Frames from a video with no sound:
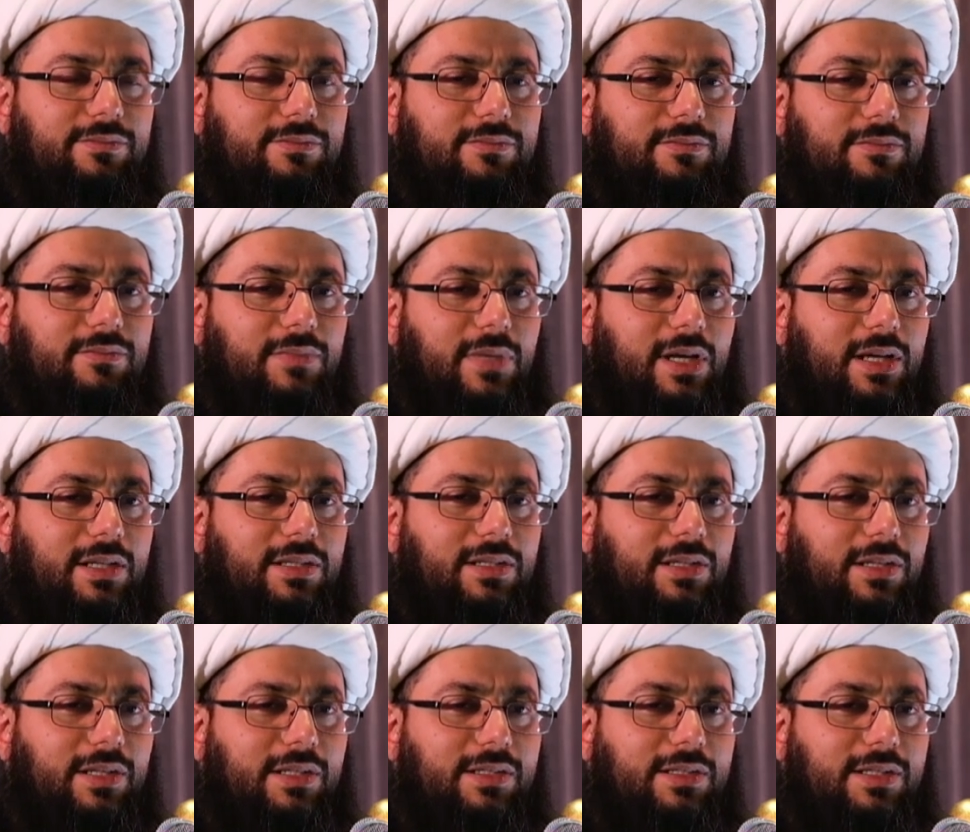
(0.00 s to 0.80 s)
مع
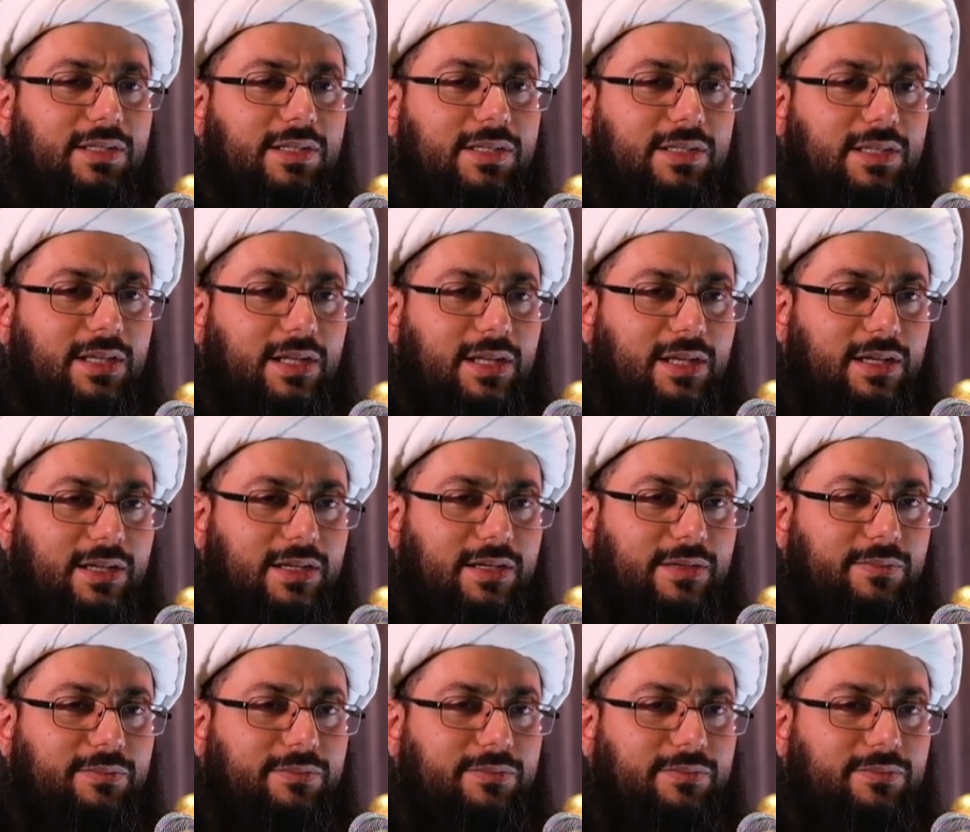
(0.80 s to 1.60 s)
ان رد
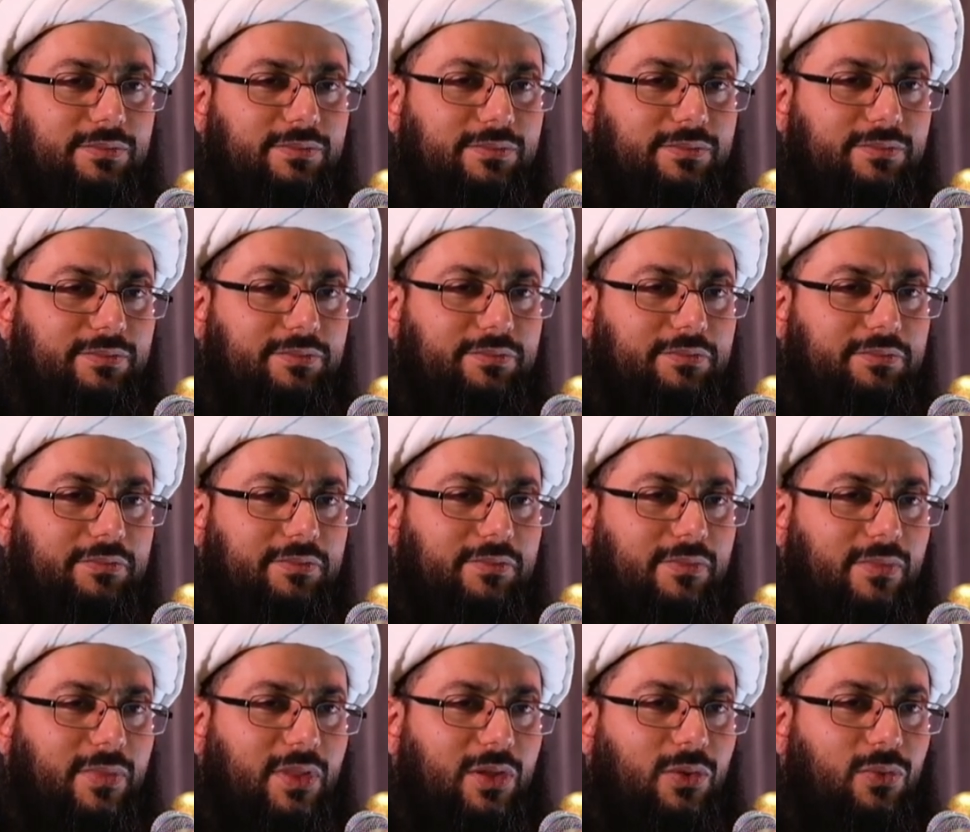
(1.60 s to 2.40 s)
السلام
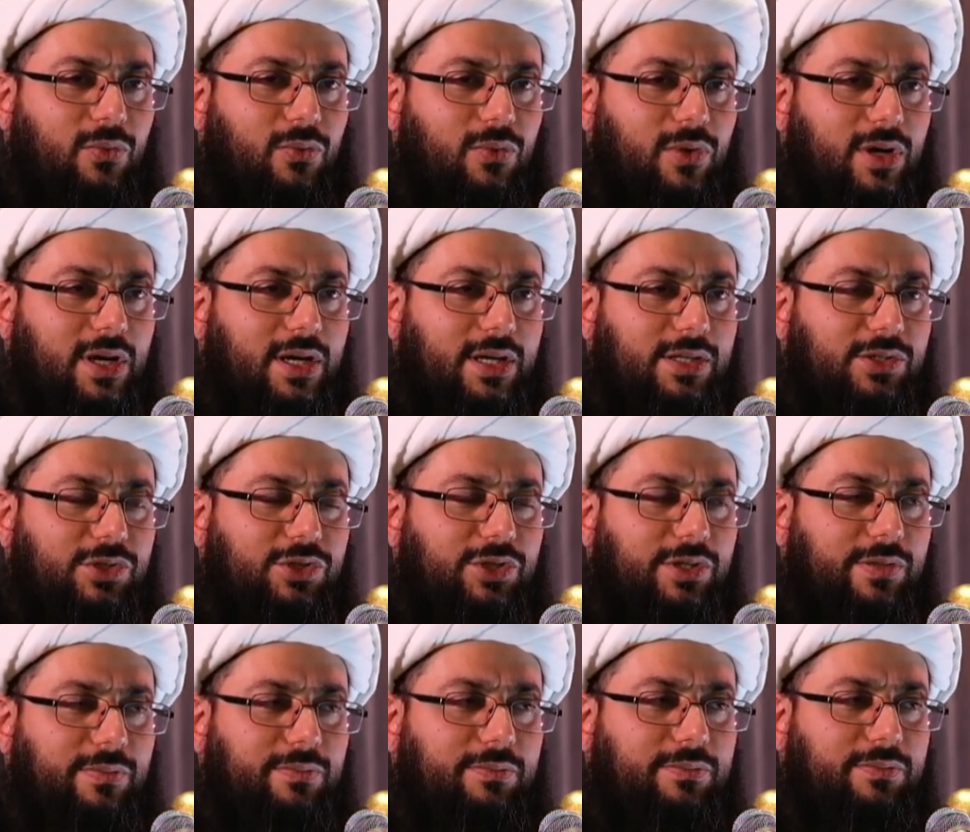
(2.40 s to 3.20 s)

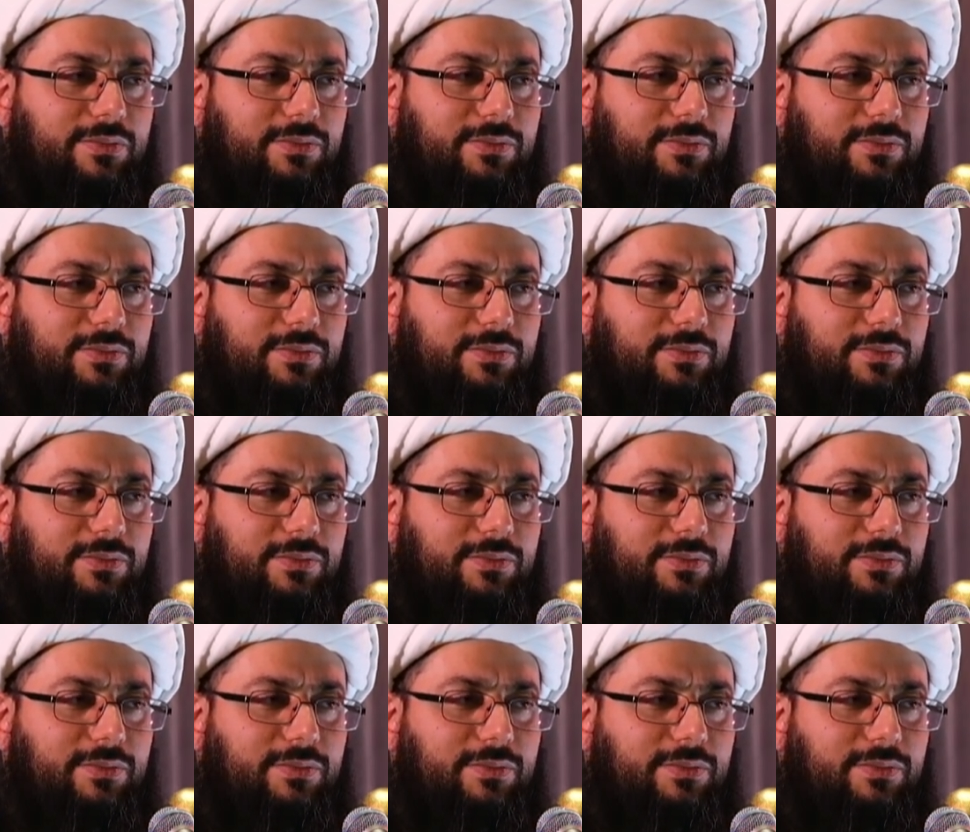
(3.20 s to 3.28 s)
واجب